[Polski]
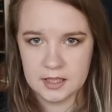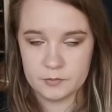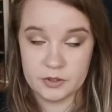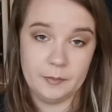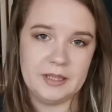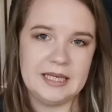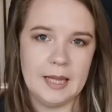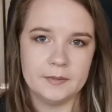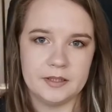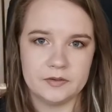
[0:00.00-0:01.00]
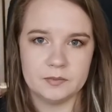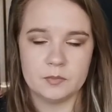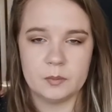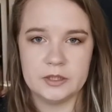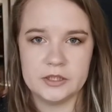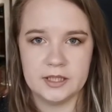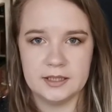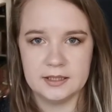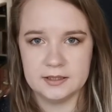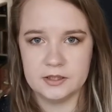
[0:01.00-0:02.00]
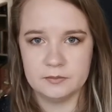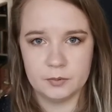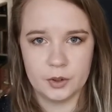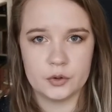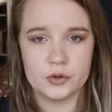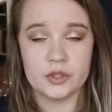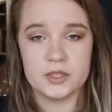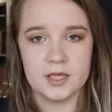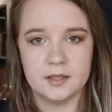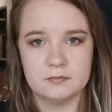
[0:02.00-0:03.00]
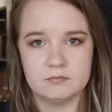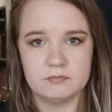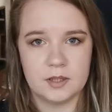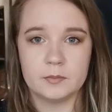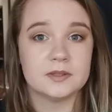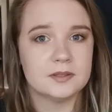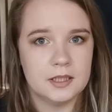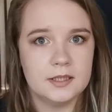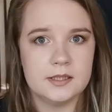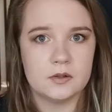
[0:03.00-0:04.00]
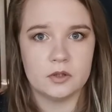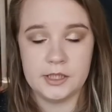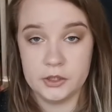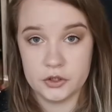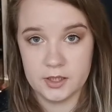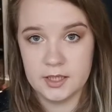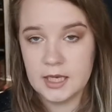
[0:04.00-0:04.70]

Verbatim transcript: przynajmniej dla mnie w tym momencie mojego życia, jakby najistotniejsze.